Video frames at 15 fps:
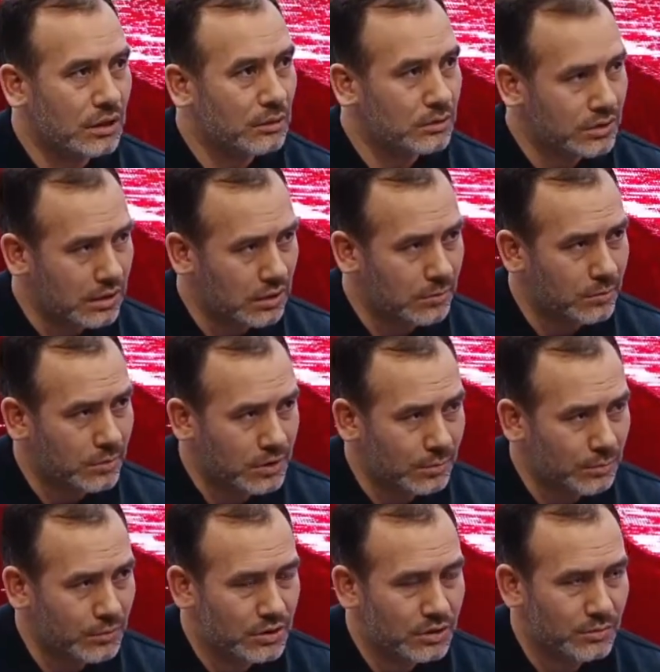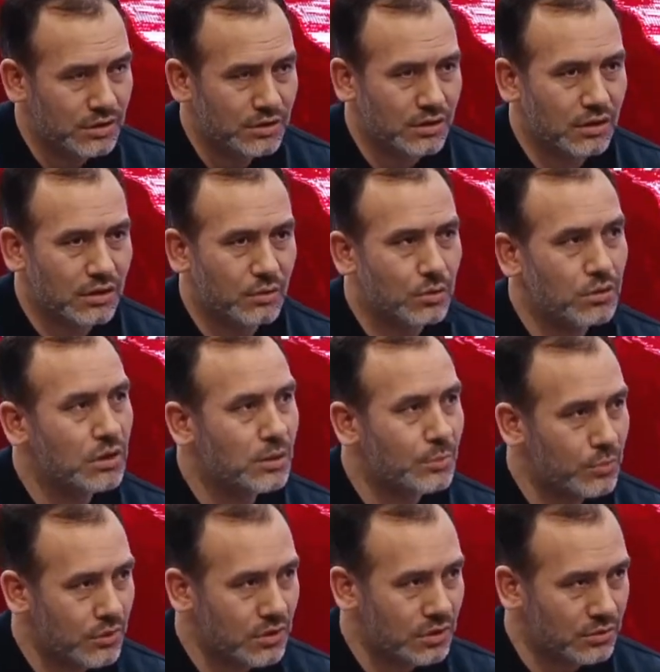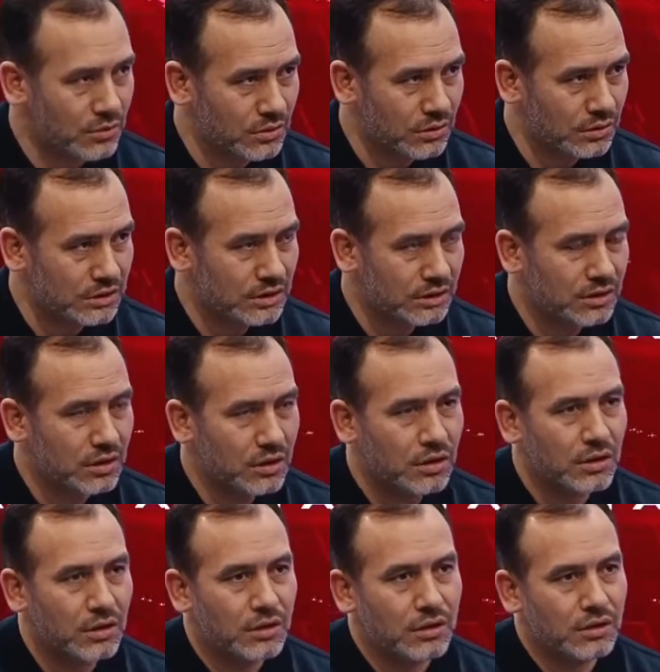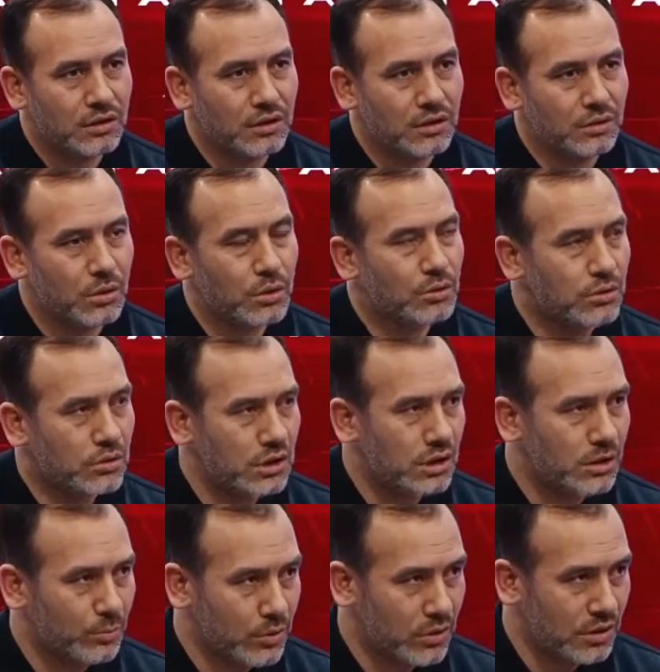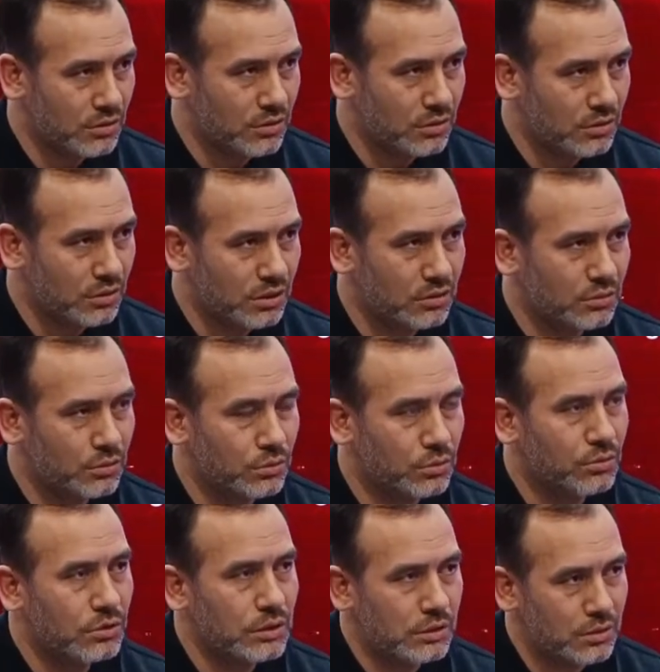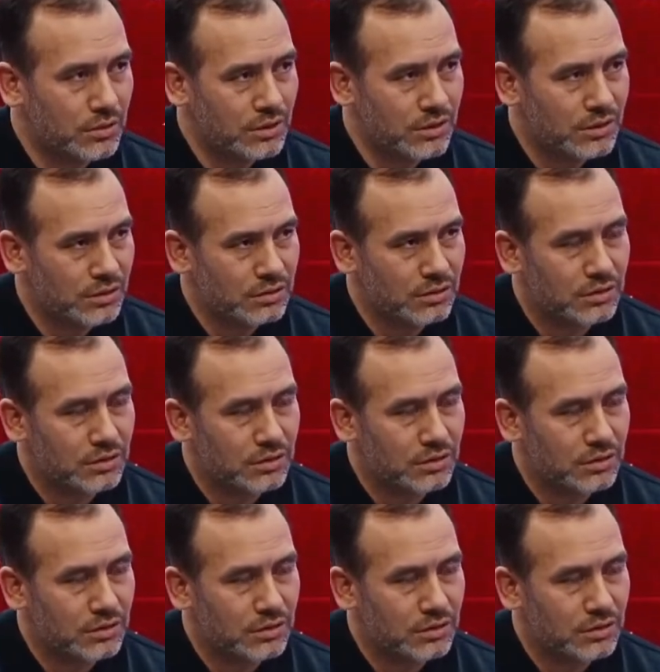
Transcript: ev sahibi yapmış. Mesela Hun İmparatorluğu, hı hı. E, Göktürk İmparatorluğu, Uygur Devleti.